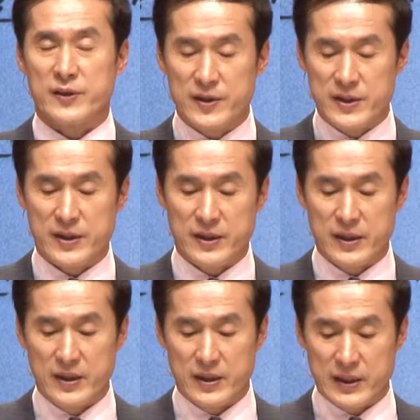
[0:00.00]
뜻이
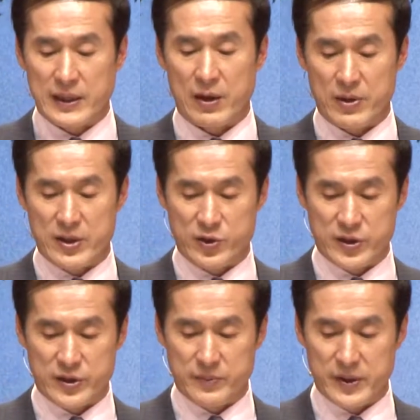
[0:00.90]
있다고 할 수
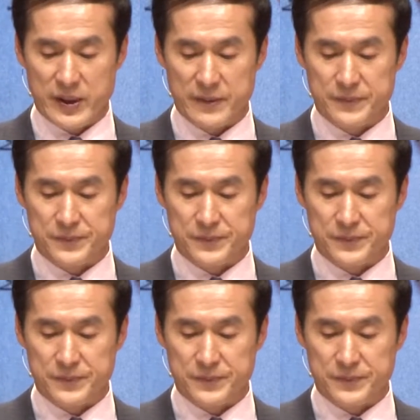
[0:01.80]
있습니다.